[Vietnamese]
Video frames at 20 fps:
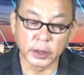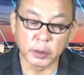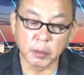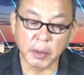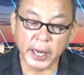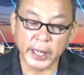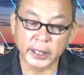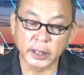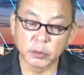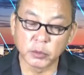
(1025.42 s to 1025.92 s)
được
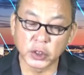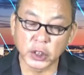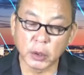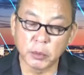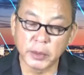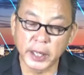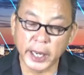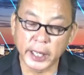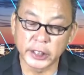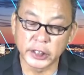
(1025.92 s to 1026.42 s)

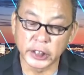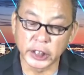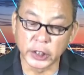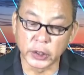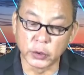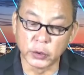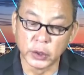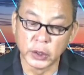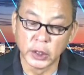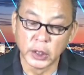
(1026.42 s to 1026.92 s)
362
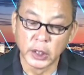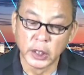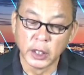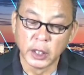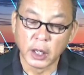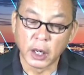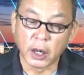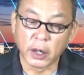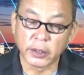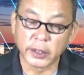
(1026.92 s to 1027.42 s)
triệu,
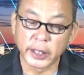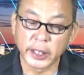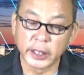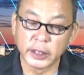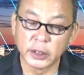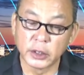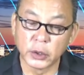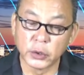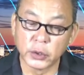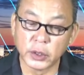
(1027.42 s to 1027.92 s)

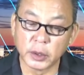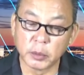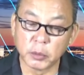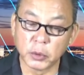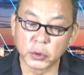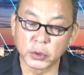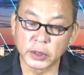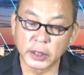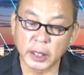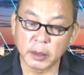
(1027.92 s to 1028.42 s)
Oregon thu được
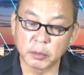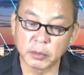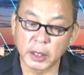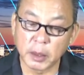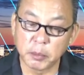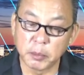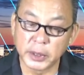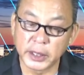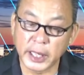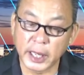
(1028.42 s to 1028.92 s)

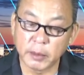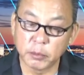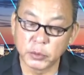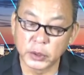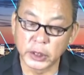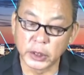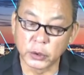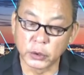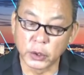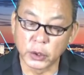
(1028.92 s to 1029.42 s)
158
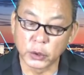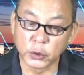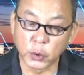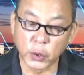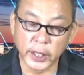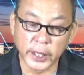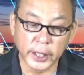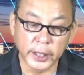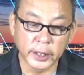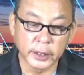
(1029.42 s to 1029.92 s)
triệu đô
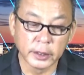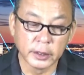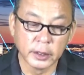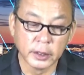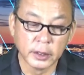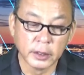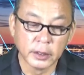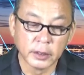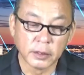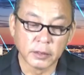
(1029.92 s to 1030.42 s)
thuế.
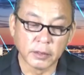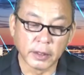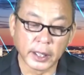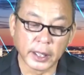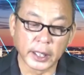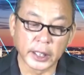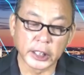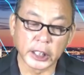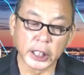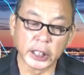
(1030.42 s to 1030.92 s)

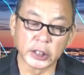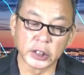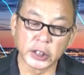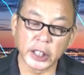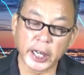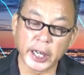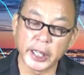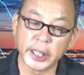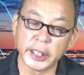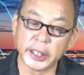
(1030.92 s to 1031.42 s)
Và cần
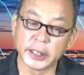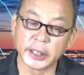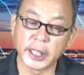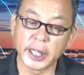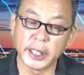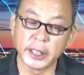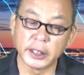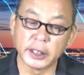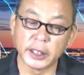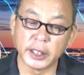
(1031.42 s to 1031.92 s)
sa hiện
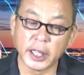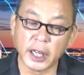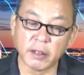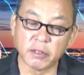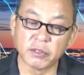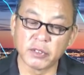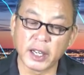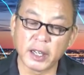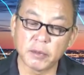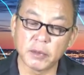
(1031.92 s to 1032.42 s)
nay thì
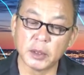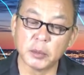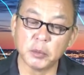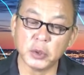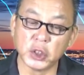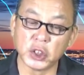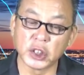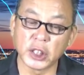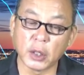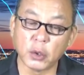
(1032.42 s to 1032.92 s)
hợp pháp ở
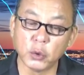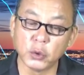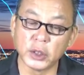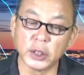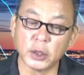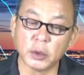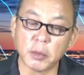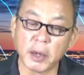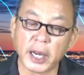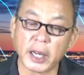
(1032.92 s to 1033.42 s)
16
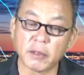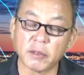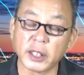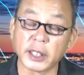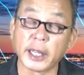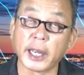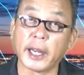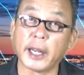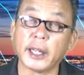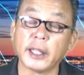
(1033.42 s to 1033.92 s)
tiểu bang
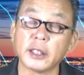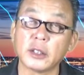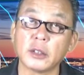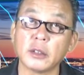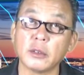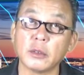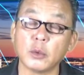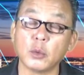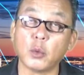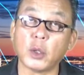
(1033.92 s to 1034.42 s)
và cả
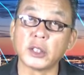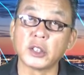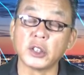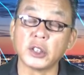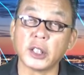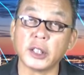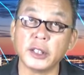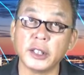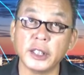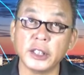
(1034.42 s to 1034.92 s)

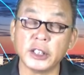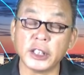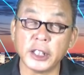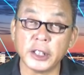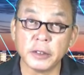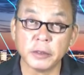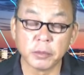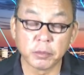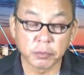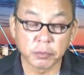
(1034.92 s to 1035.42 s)
Washington DC.